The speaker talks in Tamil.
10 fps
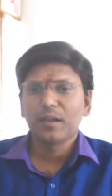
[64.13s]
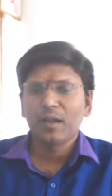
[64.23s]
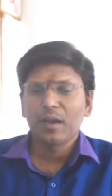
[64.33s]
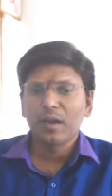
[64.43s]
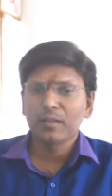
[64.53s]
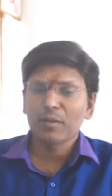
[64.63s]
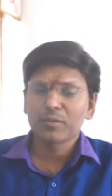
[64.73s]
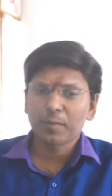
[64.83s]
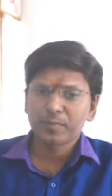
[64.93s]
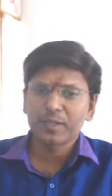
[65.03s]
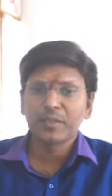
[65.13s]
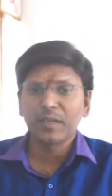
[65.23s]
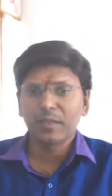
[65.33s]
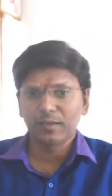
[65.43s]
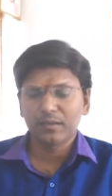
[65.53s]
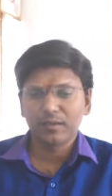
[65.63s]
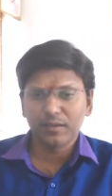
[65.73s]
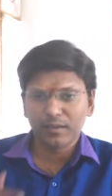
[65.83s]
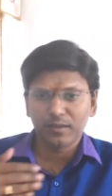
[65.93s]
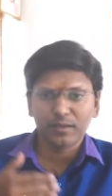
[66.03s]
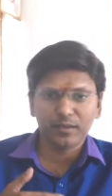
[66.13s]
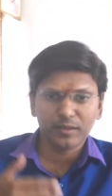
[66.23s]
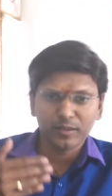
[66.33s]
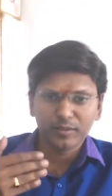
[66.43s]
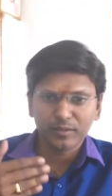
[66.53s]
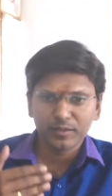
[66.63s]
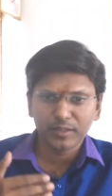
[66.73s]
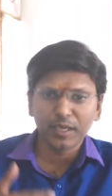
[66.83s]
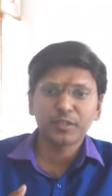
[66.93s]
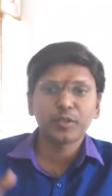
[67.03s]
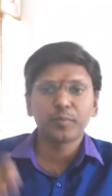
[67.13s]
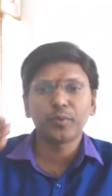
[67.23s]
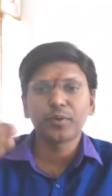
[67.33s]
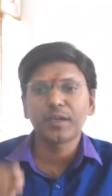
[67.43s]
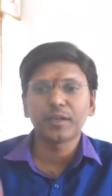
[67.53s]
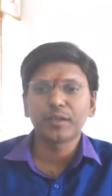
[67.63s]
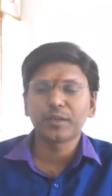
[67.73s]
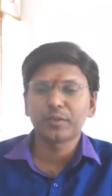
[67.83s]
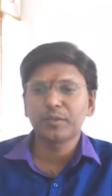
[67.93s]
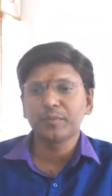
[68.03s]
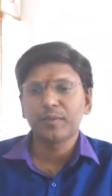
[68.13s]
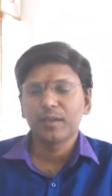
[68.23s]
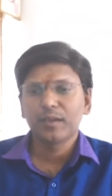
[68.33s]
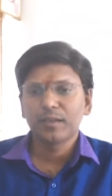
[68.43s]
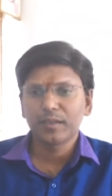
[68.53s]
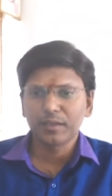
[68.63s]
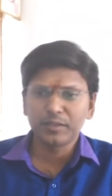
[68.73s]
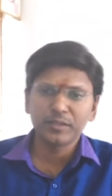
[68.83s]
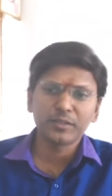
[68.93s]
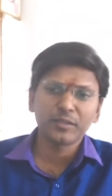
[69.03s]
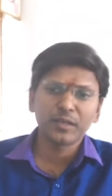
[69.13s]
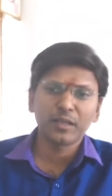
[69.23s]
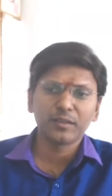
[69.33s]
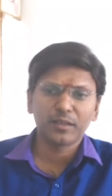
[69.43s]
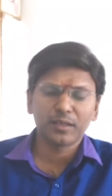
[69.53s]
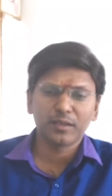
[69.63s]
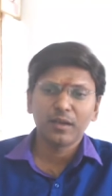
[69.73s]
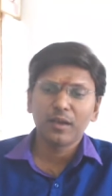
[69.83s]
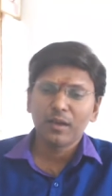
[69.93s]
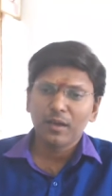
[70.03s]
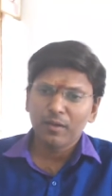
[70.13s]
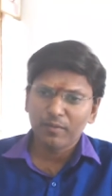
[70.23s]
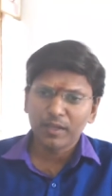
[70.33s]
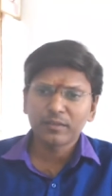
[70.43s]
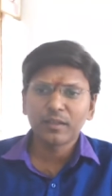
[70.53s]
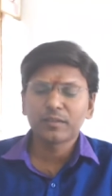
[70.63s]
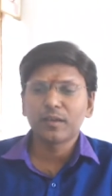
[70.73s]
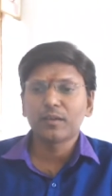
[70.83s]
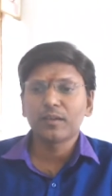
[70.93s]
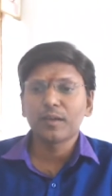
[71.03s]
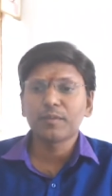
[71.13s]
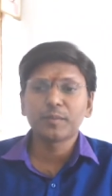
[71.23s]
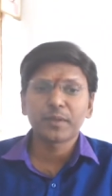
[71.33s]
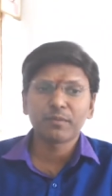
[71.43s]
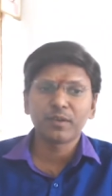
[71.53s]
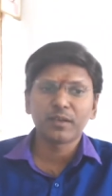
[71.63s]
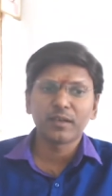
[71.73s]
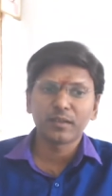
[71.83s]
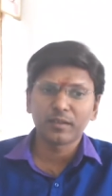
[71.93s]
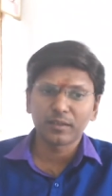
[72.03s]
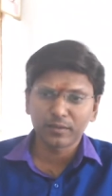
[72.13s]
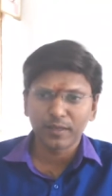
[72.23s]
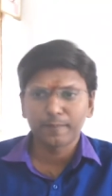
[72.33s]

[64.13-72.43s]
அதாவது அப்டெண்டில் ஏற்ற போக்கில் இருக்கும் என்று அந்த வலைதளத்தில் எமது பதிவில் எழுதியிருந்தேன்